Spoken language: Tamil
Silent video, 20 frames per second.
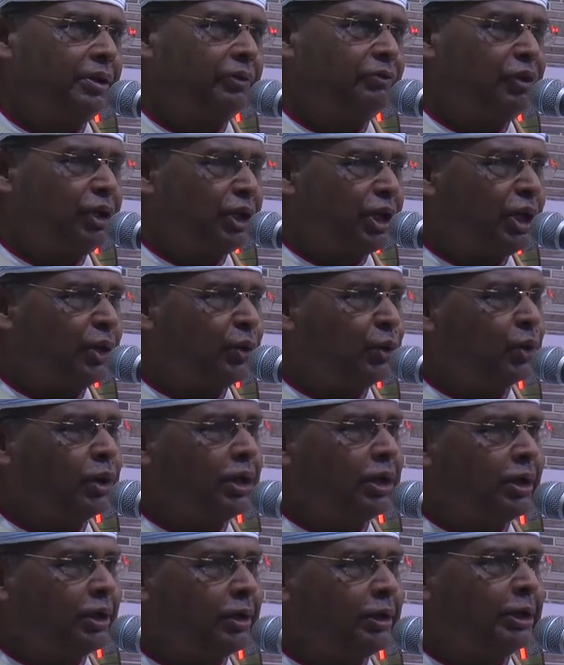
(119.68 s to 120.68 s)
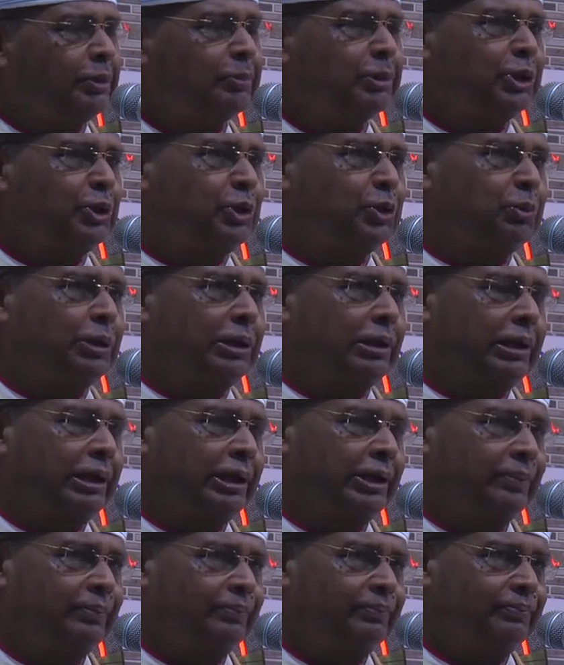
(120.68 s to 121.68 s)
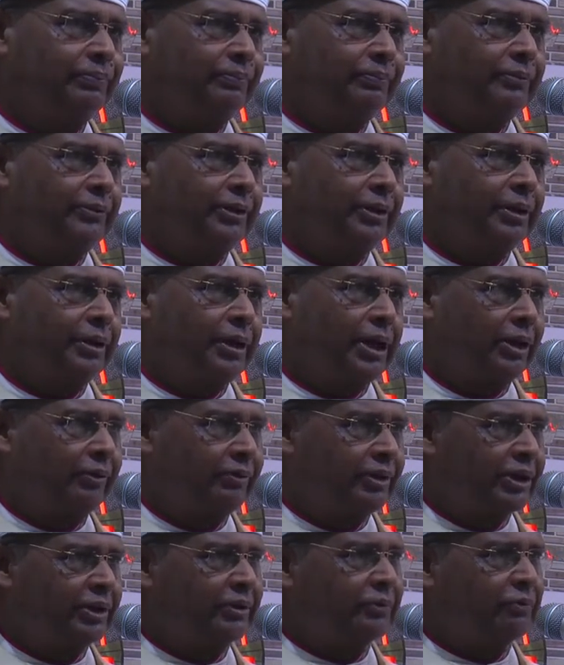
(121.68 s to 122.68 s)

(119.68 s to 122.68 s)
வியாகுல அன்னை மட்டுமல்ல அவர்